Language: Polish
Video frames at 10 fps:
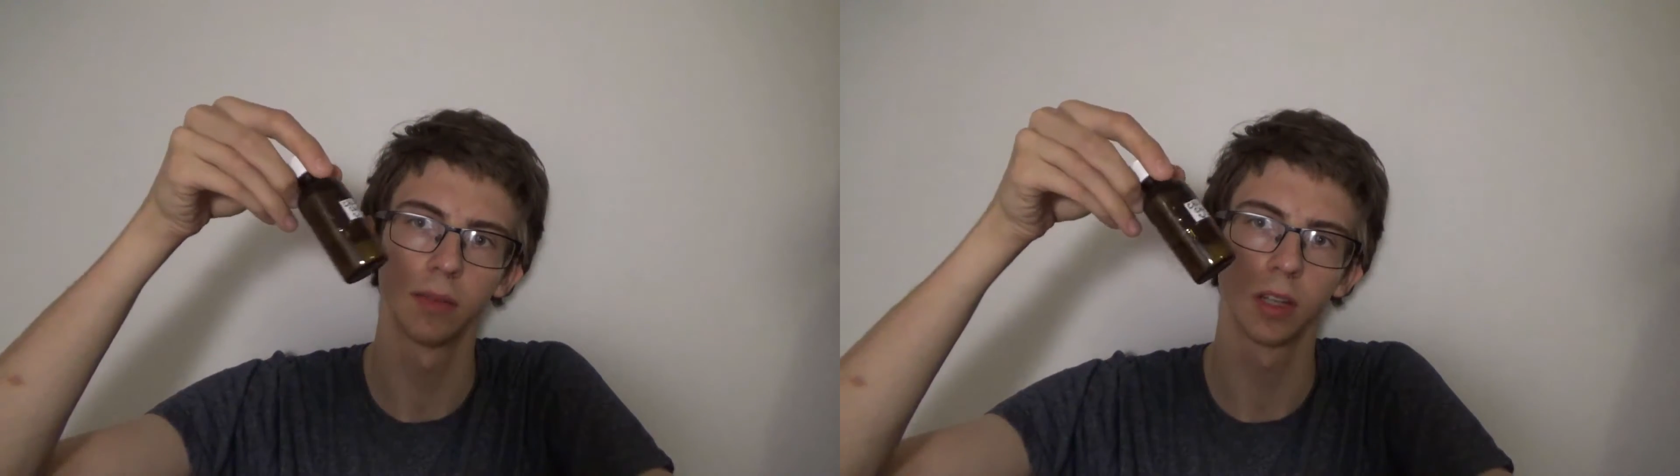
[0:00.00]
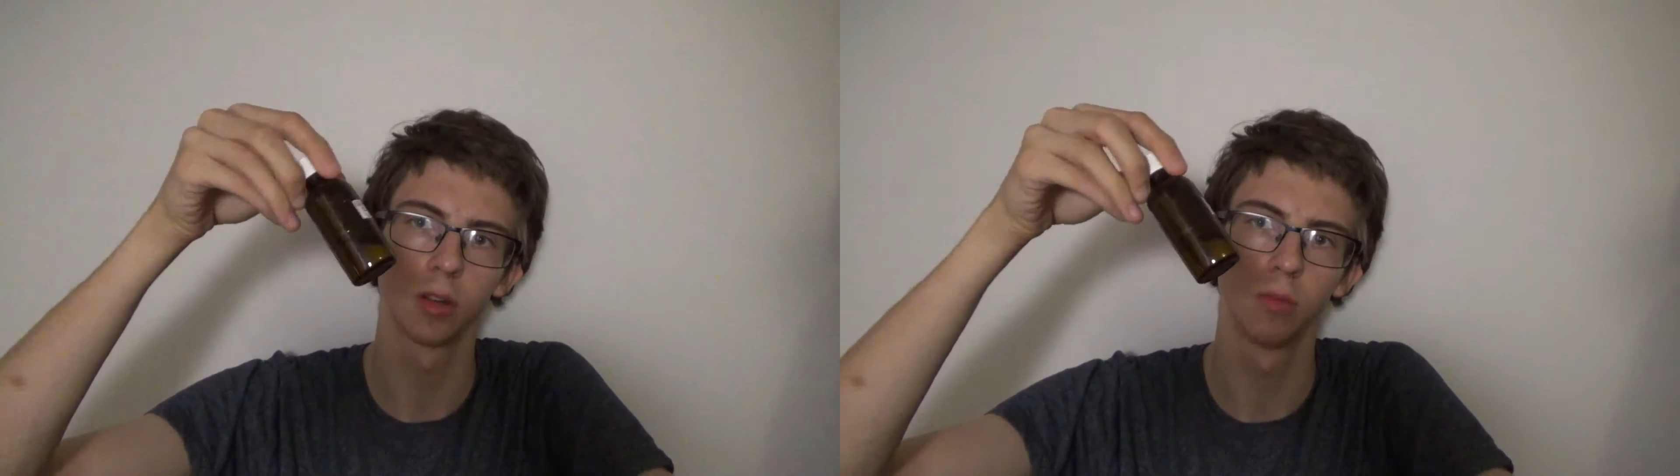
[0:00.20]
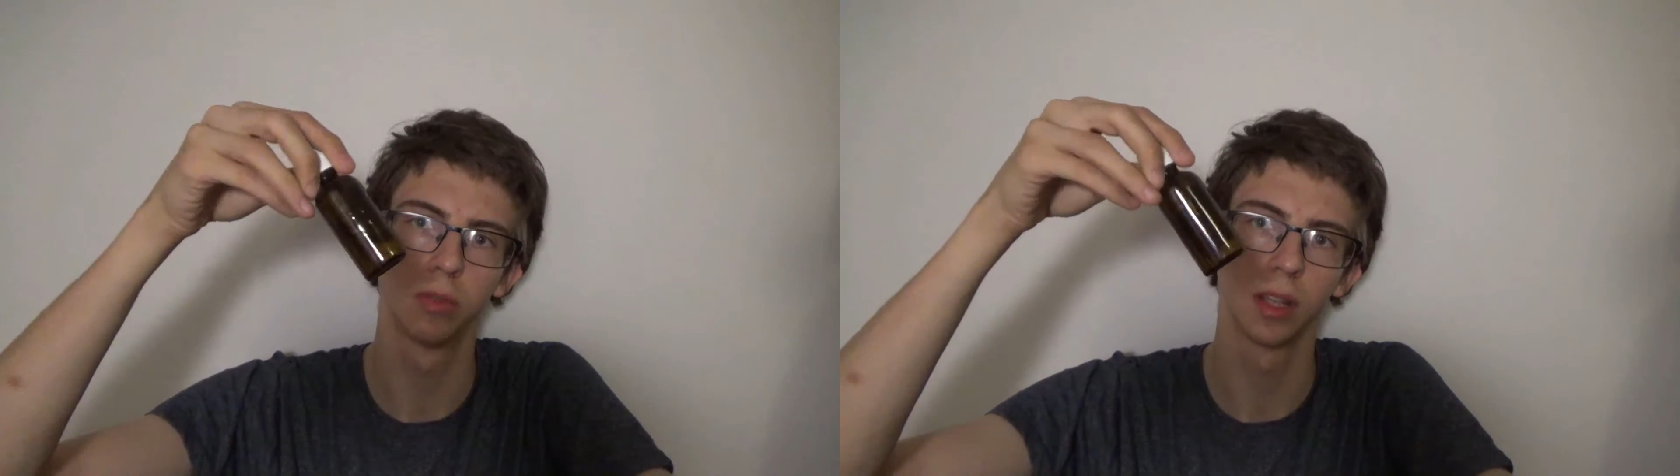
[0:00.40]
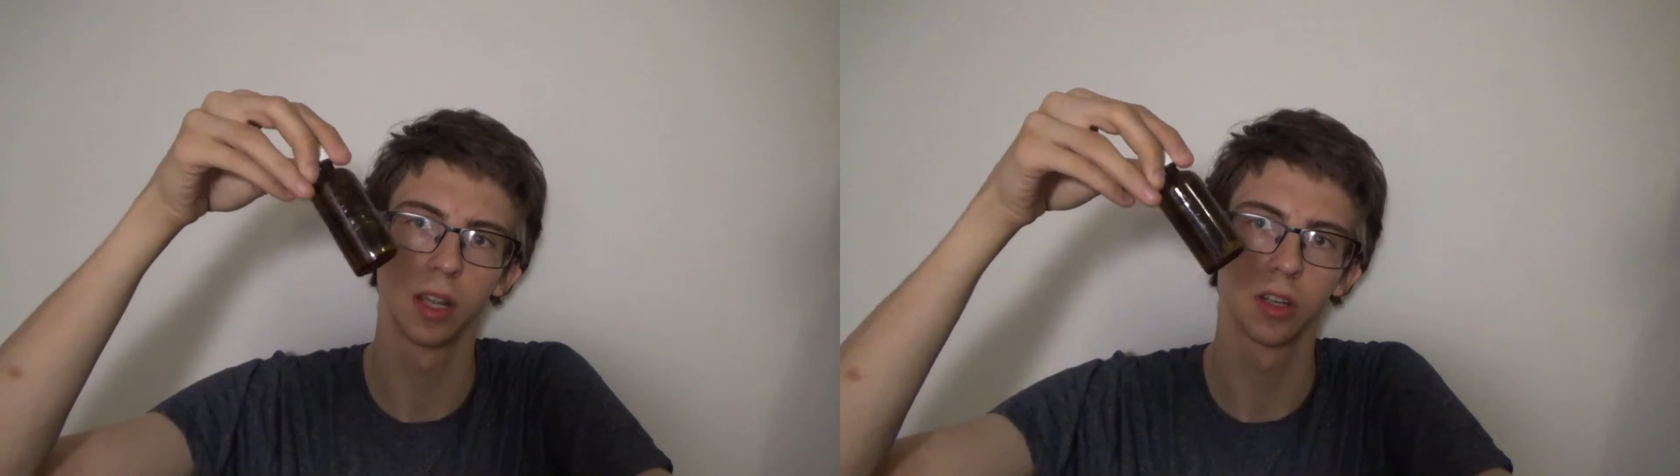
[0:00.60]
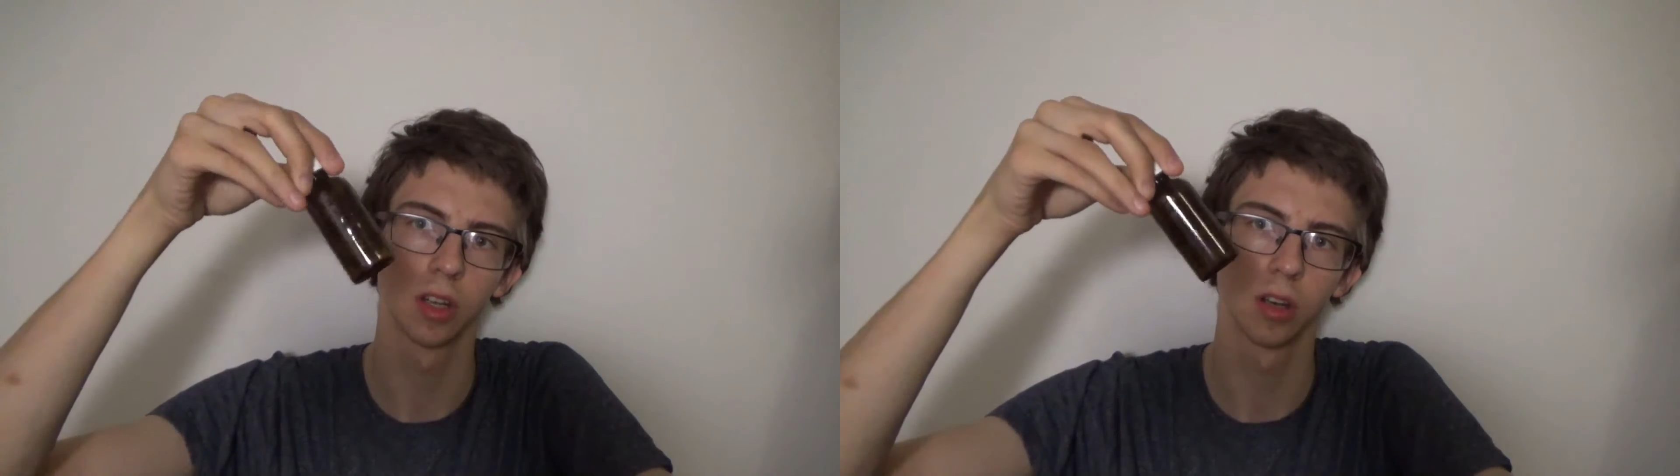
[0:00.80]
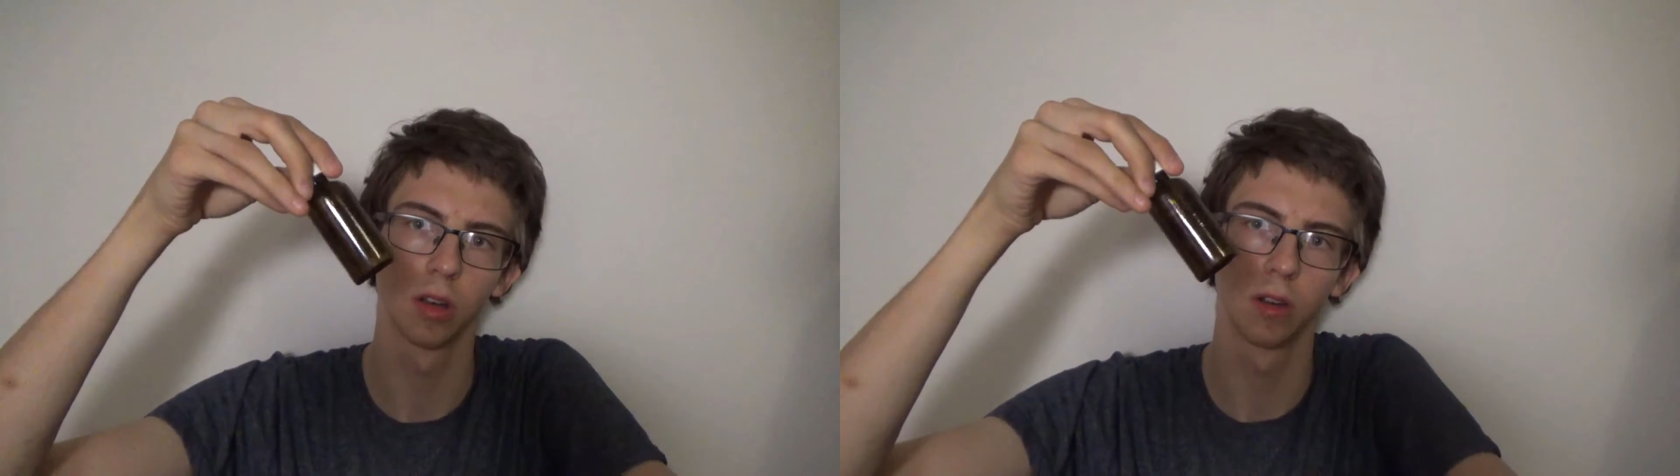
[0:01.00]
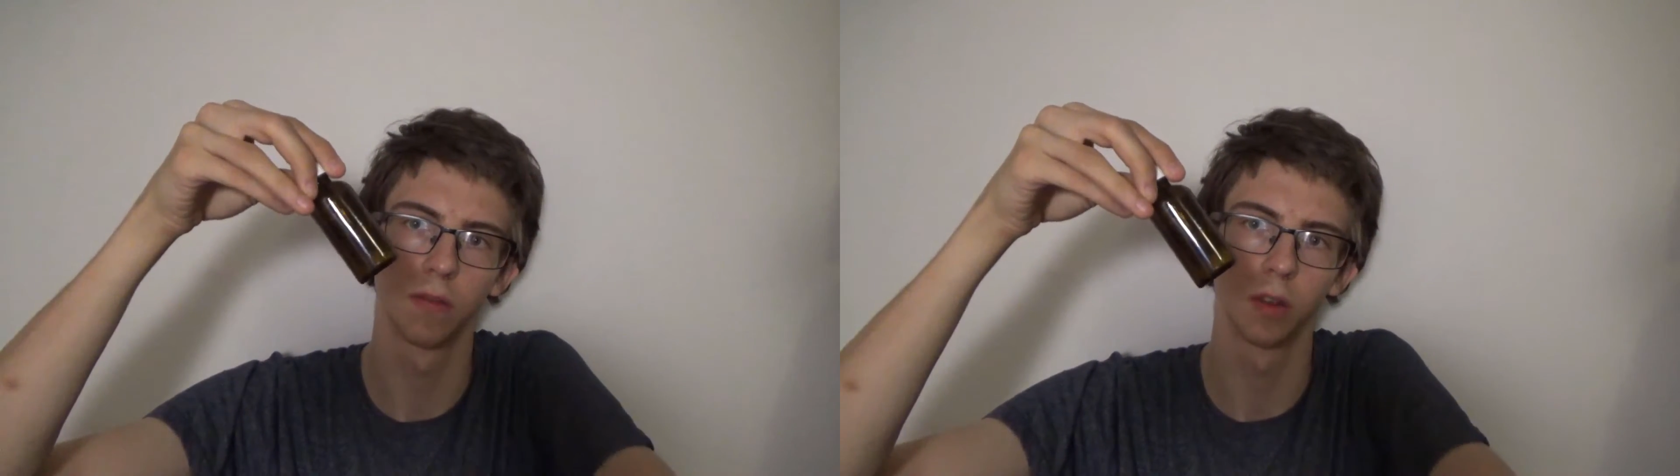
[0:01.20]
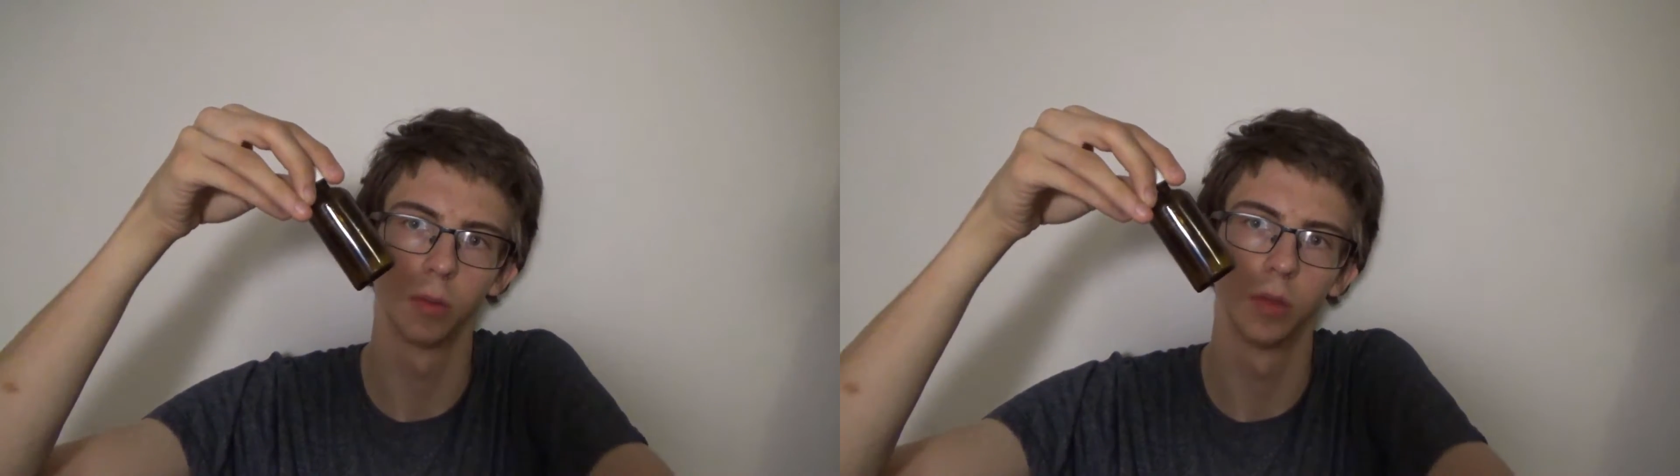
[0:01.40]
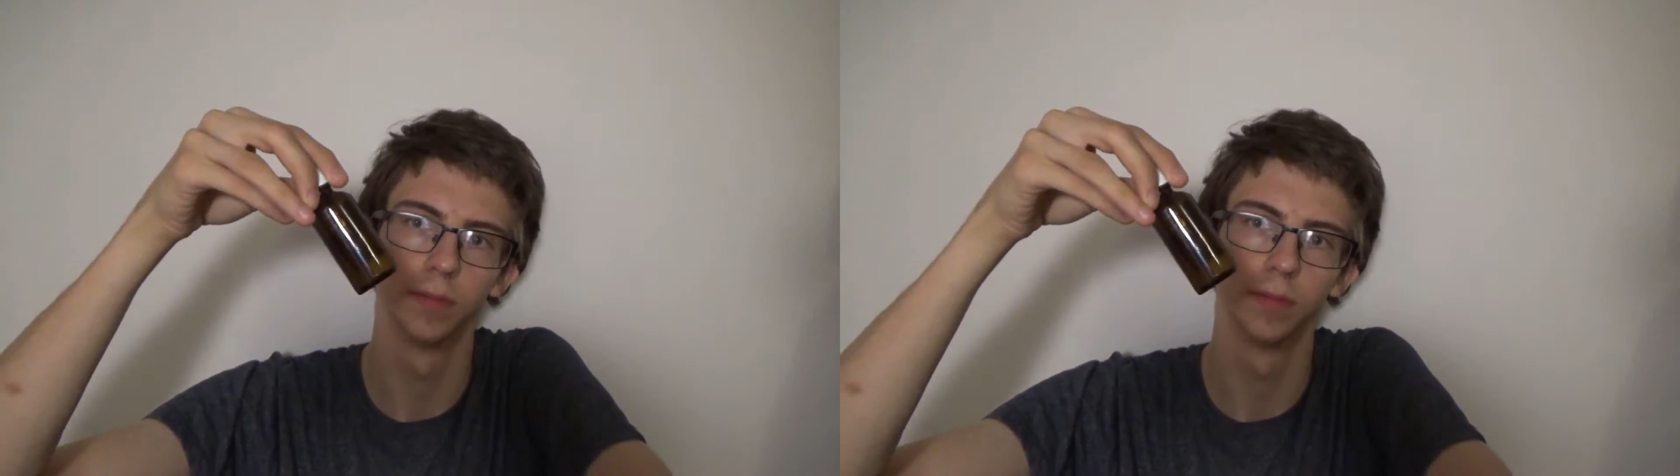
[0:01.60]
taką buteleczkę chloroformu.